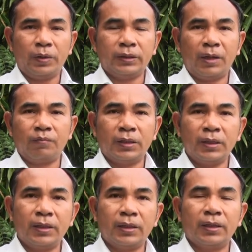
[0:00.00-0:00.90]
ประจำ
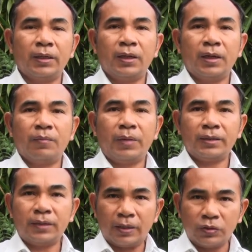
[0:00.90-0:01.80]
ที่ไม่
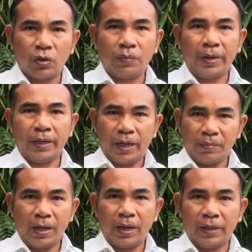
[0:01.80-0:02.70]
สัญจรไปไหน
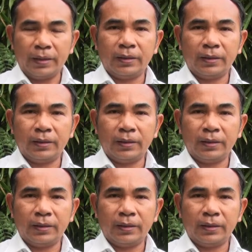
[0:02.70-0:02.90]
มาไหน